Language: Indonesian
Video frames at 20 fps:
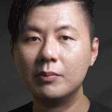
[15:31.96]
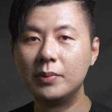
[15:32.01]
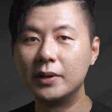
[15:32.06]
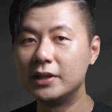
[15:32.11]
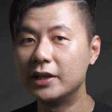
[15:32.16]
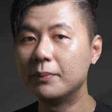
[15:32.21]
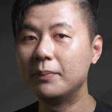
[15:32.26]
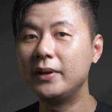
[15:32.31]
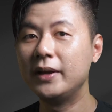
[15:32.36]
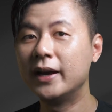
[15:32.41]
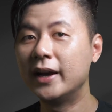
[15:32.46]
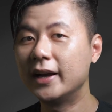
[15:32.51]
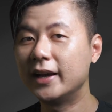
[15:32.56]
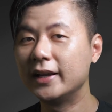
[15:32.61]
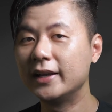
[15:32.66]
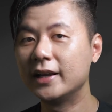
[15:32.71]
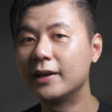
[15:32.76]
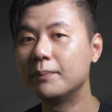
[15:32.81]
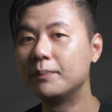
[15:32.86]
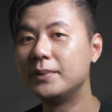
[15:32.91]
Banyak pihak
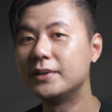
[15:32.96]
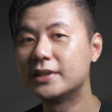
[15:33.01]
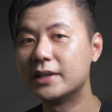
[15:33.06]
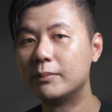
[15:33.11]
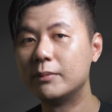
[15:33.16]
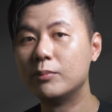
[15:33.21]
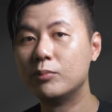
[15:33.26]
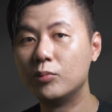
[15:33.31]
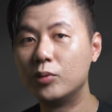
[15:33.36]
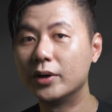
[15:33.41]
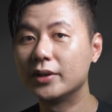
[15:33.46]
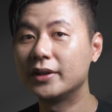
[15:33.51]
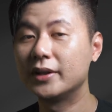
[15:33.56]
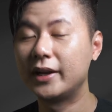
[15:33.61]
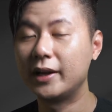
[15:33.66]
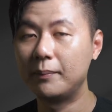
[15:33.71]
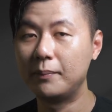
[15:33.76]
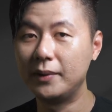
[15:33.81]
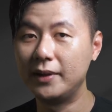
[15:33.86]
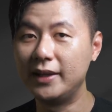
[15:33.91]
yang bisa membuat
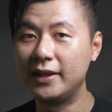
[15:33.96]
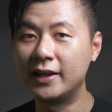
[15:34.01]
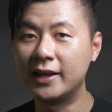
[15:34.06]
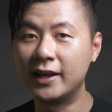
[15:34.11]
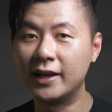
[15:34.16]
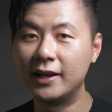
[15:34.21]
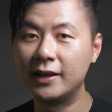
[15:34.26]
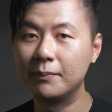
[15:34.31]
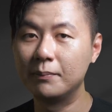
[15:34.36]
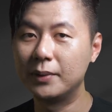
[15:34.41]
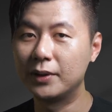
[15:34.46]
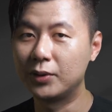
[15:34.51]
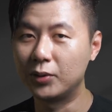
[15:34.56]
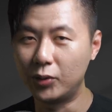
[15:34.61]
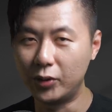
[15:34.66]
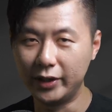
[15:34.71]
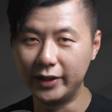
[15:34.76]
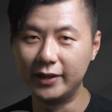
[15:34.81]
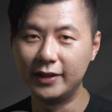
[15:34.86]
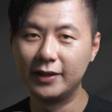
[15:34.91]
replika
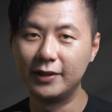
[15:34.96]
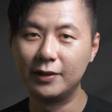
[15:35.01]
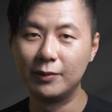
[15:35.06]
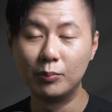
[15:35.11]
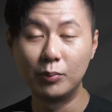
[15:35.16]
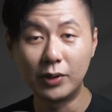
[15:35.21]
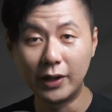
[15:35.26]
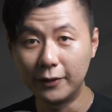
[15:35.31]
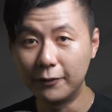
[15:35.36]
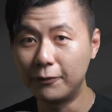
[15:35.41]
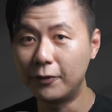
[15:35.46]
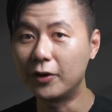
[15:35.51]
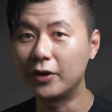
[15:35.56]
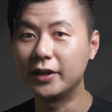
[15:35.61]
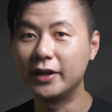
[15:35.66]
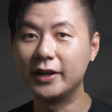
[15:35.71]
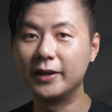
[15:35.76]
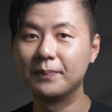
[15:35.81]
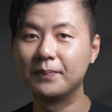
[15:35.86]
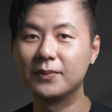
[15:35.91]
Bitcoin. Bukan
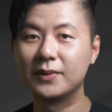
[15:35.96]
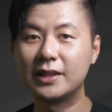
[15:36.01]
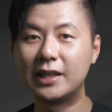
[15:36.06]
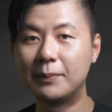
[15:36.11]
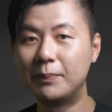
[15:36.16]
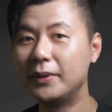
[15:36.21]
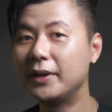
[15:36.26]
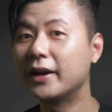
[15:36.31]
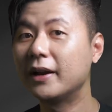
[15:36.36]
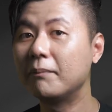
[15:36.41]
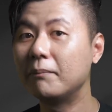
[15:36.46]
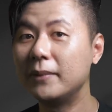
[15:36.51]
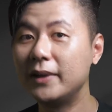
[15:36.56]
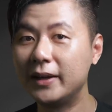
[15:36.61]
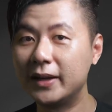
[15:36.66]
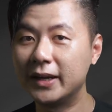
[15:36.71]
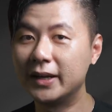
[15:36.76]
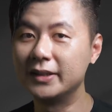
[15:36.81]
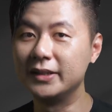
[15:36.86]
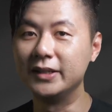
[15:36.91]
fork ya, tapi
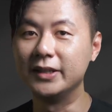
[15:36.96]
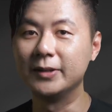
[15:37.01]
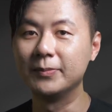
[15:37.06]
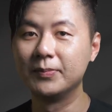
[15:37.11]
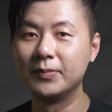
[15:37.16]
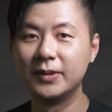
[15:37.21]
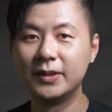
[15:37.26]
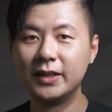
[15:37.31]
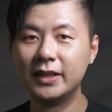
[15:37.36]
replikanya.